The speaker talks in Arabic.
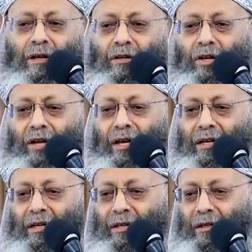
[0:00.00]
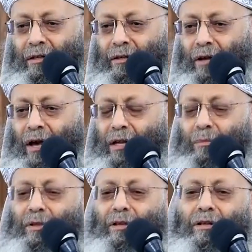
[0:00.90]
علينا على
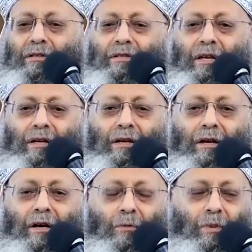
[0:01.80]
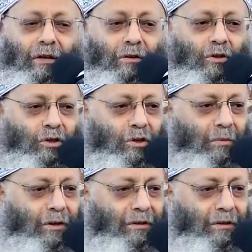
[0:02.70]
مدار السنة 14 مرة